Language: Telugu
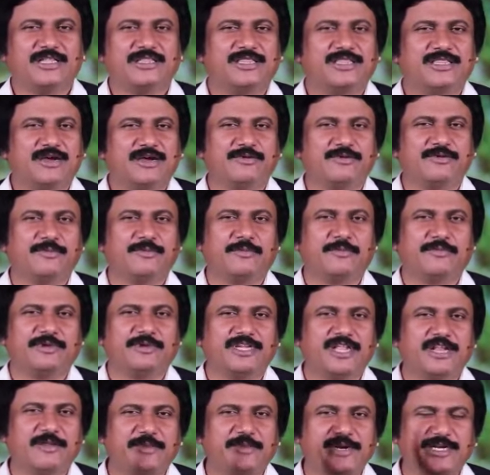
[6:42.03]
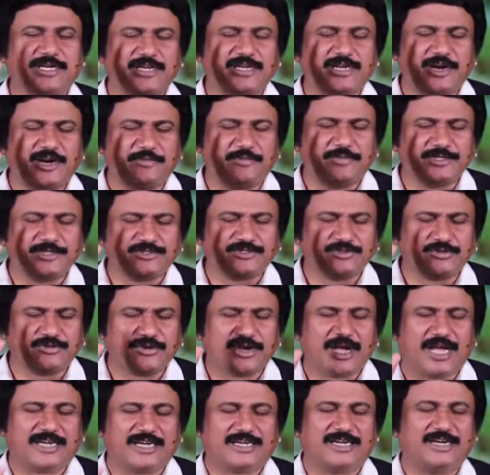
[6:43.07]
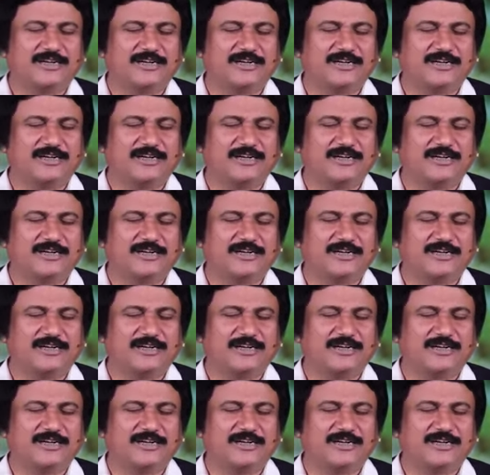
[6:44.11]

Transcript: దేవుడు మిమ్మల్ని నిలబెట్టి నడిపించునుగాక